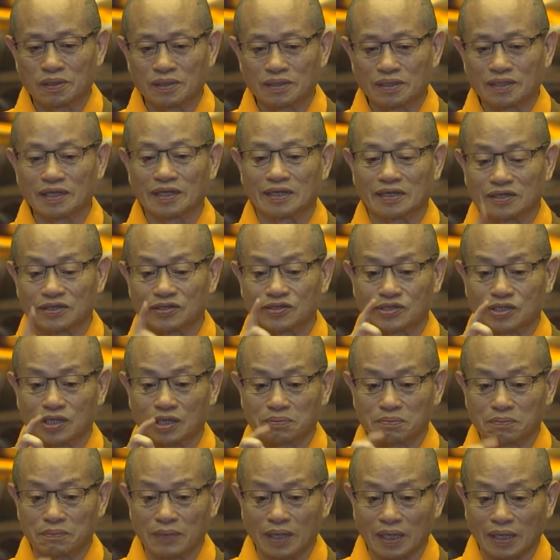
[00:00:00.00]
你的
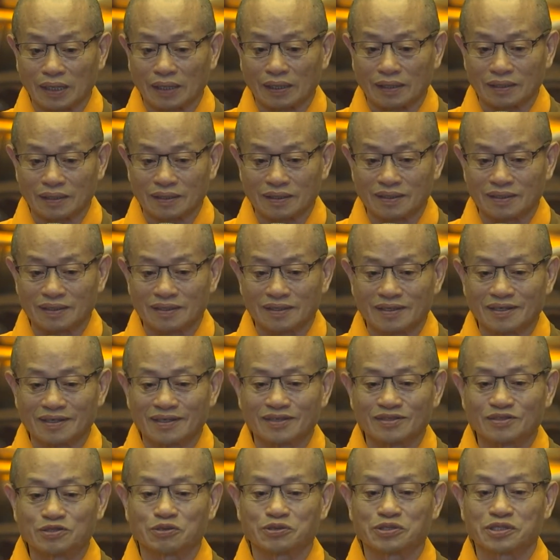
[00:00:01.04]
生命
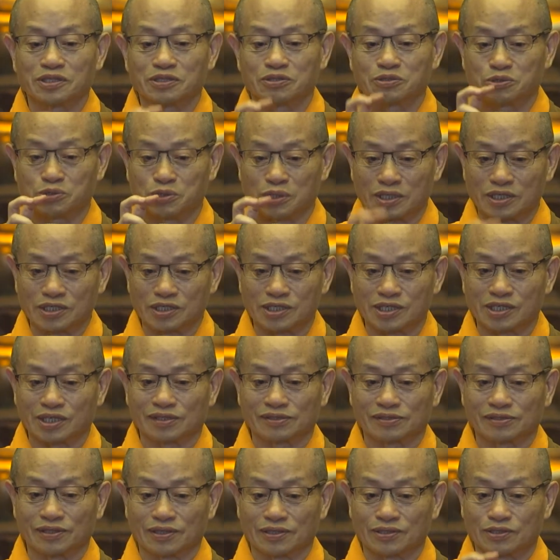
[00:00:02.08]
就是觉醒
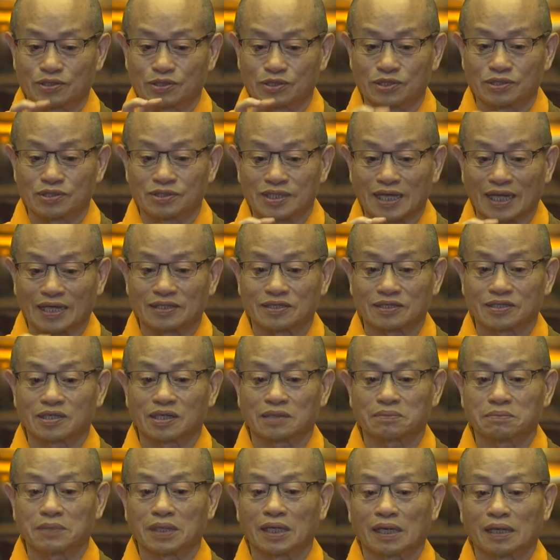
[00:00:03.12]
的自在的
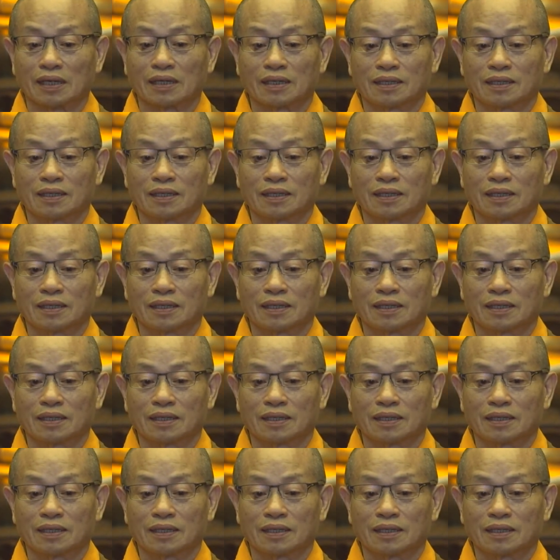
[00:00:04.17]
生命。